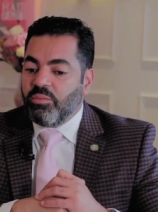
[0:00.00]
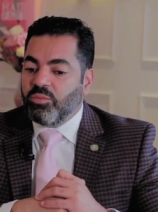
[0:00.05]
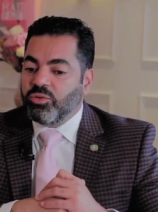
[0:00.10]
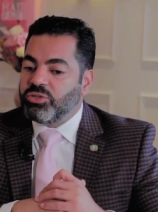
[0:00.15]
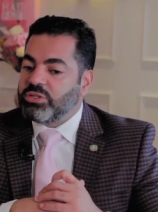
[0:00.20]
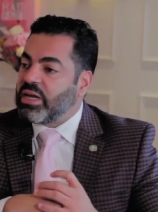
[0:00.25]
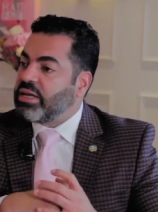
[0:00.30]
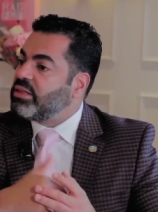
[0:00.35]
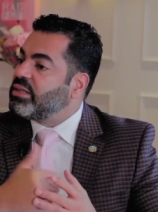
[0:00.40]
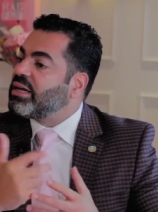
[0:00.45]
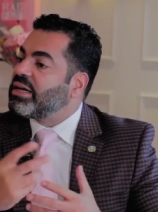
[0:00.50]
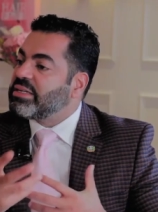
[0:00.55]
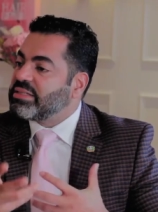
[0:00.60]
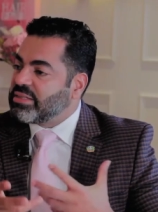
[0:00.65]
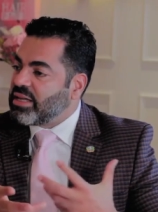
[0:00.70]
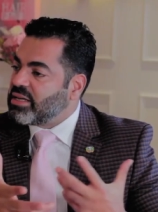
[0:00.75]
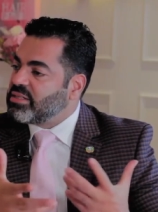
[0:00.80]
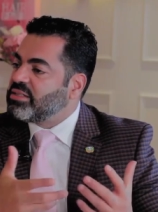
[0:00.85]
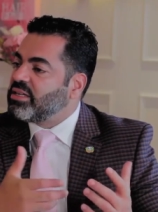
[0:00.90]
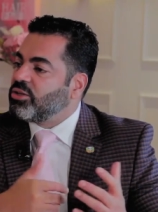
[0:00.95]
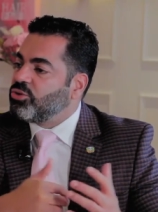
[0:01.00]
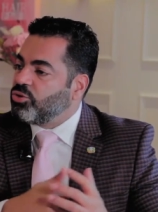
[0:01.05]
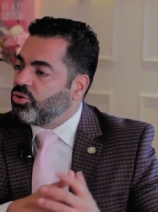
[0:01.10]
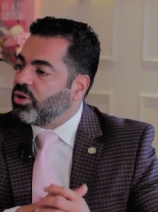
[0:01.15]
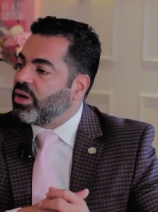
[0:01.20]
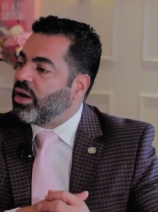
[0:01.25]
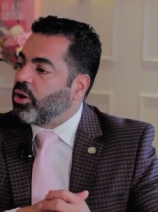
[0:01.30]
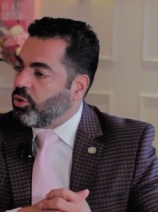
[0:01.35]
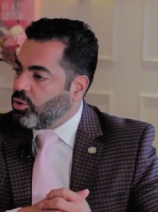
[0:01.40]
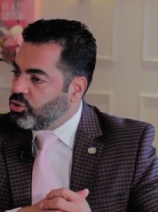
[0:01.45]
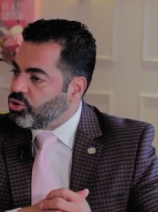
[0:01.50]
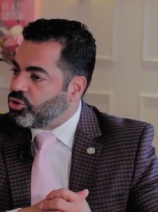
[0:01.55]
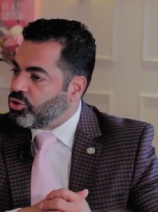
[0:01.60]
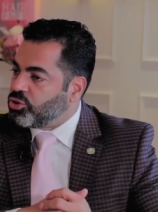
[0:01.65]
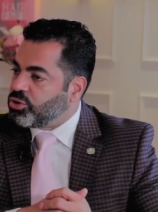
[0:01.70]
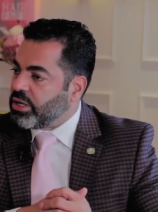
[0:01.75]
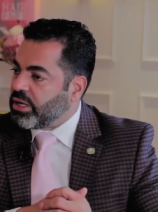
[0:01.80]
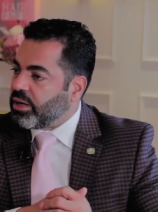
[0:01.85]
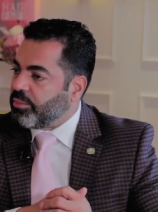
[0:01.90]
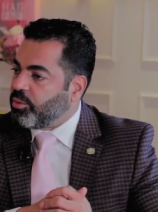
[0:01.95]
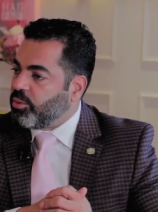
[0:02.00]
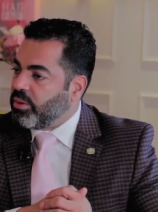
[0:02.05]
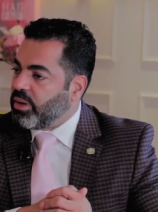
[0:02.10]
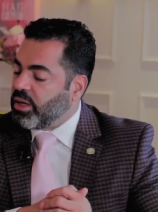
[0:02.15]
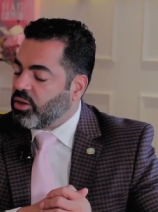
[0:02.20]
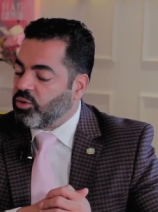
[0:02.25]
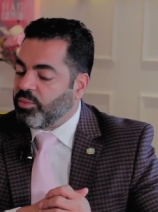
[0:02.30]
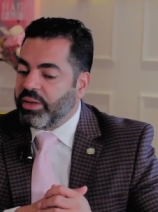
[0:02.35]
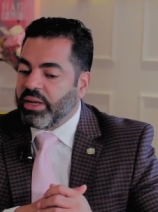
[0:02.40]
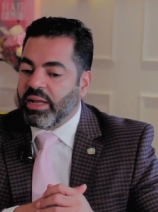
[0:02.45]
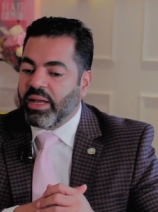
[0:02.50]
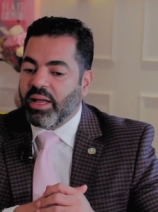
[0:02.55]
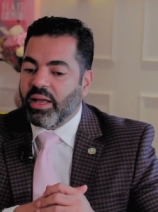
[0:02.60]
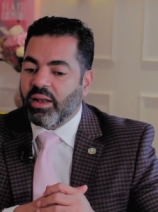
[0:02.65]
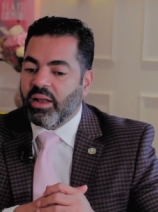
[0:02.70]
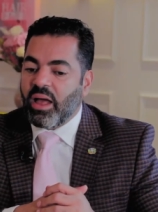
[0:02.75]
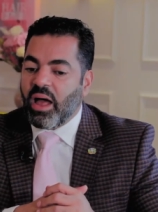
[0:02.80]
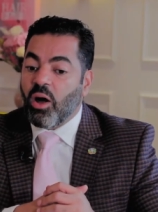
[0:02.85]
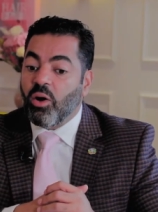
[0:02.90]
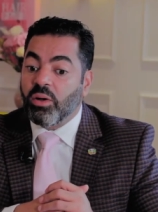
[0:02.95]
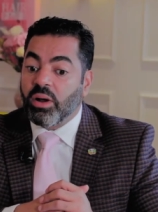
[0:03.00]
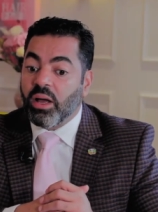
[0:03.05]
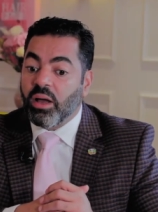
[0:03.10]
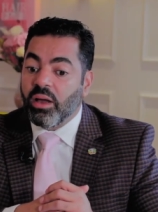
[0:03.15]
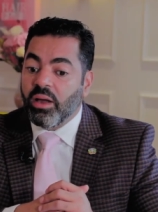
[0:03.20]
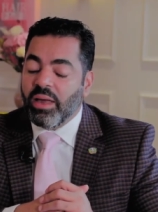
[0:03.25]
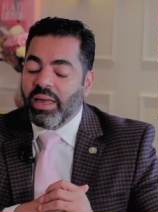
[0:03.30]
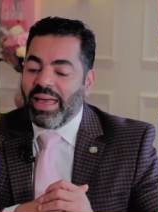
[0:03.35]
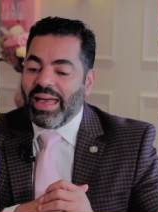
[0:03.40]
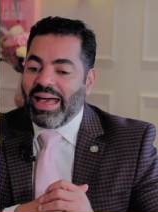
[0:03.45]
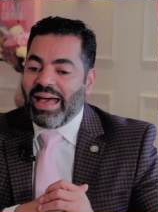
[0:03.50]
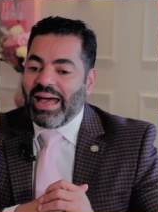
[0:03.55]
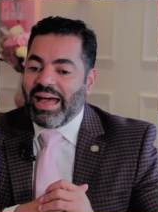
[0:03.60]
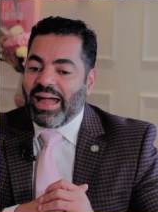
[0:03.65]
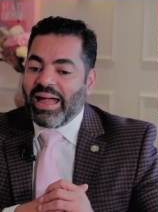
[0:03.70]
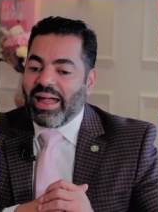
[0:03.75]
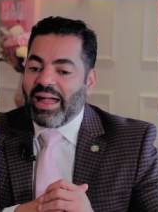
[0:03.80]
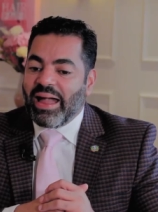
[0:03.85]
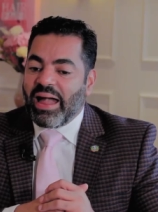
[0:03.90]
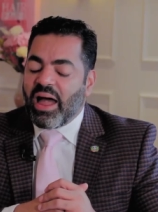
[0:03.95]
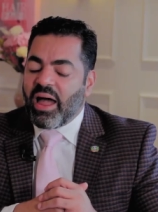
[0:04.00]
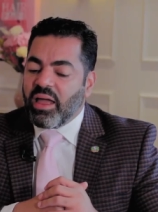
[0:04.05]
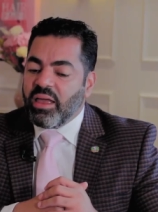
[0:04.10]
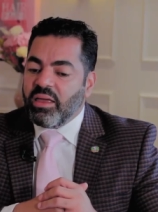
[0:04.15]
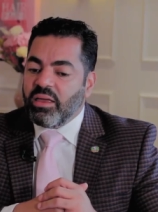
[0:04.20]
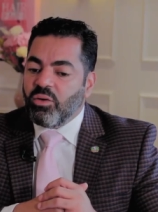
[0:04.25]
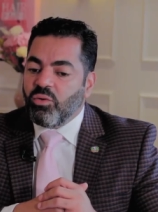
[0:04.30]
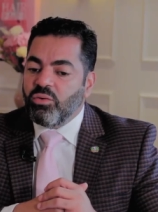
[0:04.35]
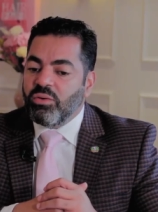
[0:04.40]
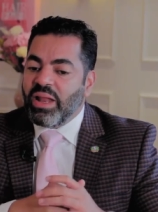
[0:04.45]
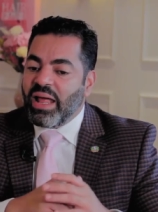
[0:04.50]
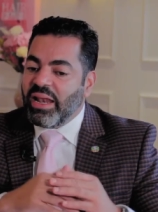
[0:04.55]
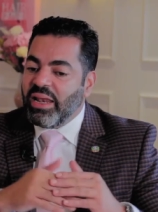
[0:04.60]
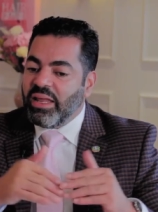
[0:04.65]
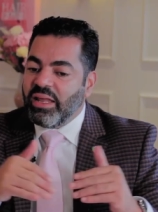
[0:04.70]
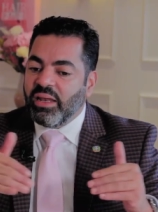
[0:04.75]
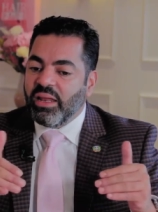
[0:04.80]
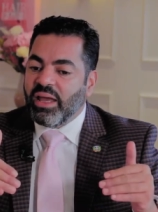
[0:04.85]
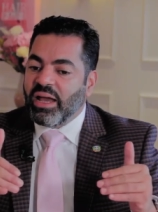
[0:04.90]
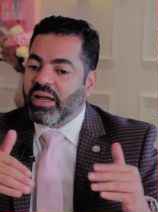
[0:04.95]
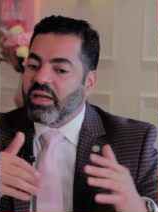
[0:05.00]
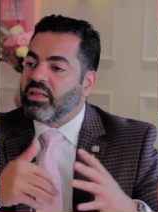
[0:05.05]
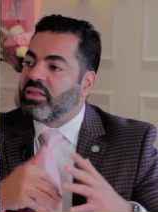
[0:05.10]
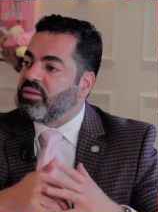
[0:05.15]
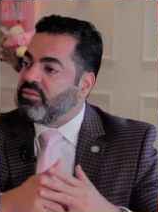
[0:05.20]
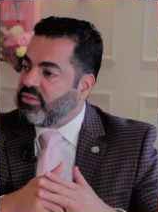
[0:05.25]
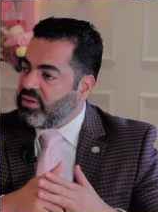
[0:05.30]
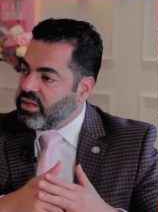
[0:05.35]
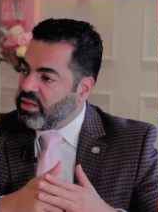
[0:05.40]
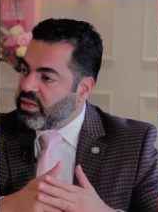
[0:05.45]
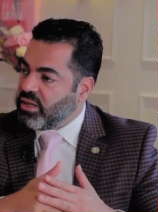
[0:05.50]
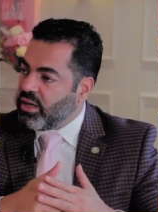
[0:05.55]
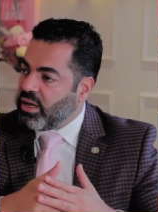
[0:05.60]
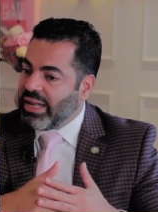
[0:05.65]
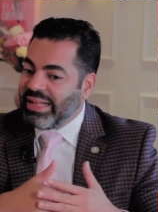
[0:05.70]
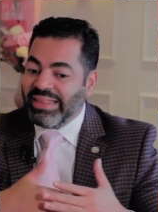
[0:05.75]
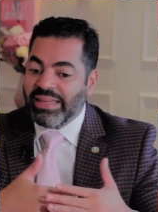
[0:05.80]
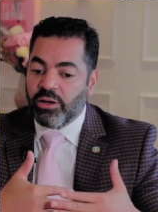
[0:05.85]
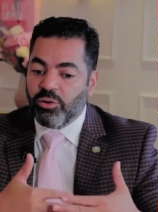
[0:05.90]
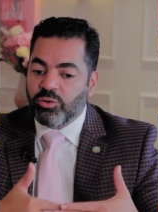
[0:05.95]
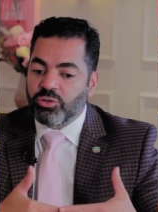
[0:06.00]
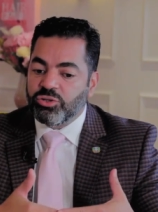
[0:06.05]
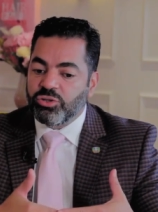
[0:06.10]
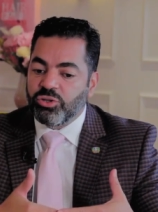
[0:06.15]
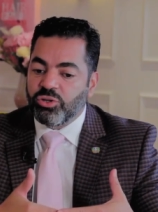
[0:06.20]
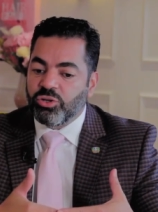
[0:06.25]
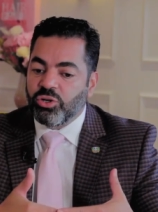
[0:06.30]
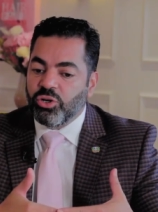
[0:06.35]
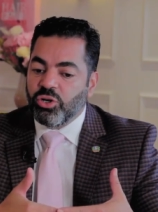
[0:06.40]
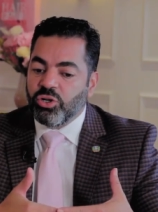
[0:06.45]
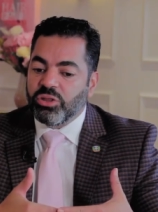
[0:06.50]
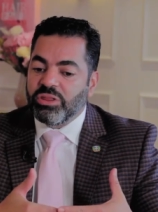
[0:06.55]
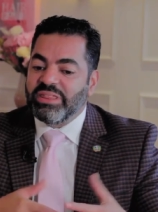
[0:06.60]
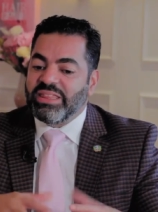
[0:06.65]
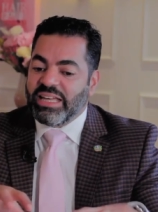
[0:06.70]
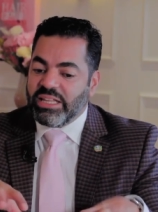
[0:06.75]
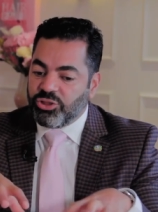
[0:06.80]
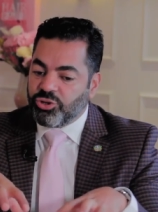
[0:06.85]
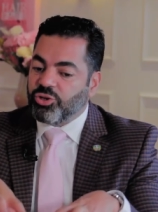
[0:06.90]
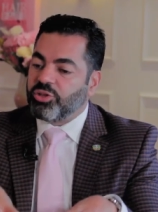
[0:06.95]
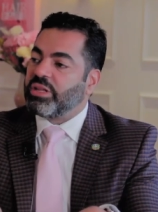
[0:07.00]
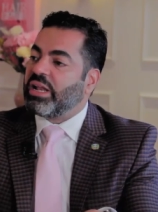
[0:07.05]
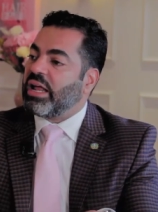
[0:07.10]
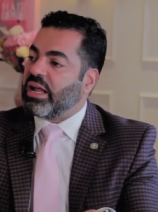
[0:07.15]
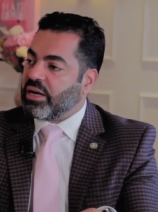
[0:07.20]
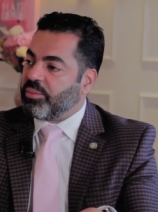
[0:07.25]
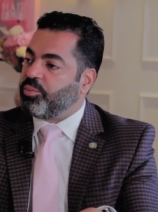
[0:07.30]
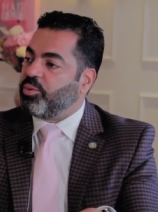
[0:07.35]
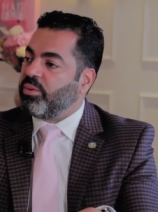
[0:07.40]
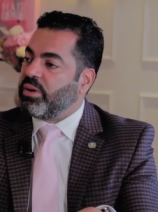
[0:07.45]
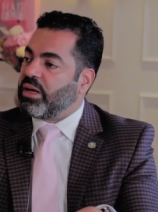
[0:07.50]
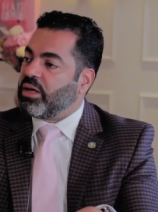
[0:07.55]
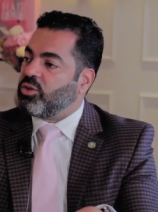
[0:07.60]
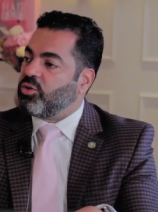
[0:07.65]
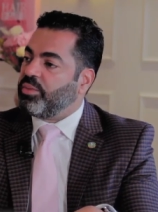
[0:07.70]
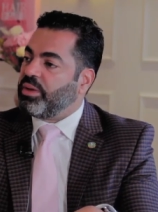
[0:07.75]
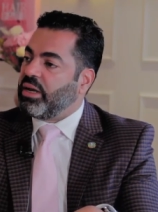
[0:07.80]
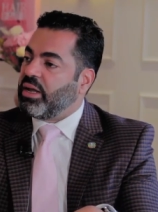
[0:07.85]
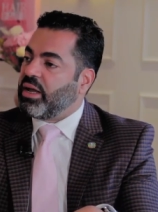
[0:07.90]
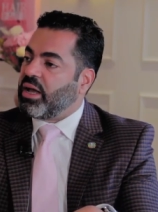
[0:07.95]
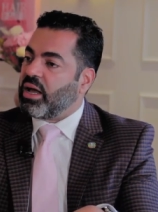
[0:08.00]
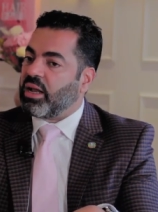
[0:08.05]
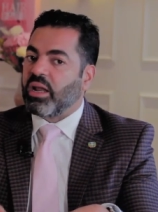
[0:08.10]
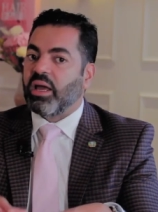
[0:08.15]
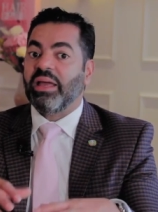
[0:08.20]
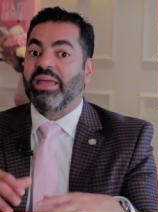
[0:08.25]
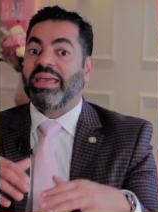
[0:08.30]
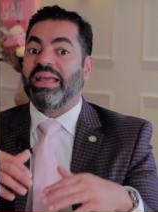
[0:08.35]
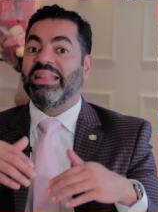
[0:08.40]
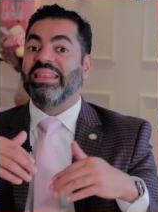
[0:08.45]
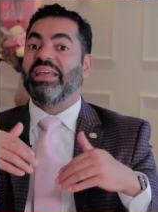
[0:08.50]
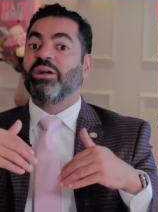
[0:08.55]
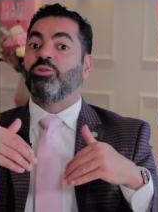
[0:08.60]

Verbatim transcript: mucha gente que está haciendo negocios en República Dominicana. Ahora, hay una línea que divide el negocio dentro de la República Dominicana y el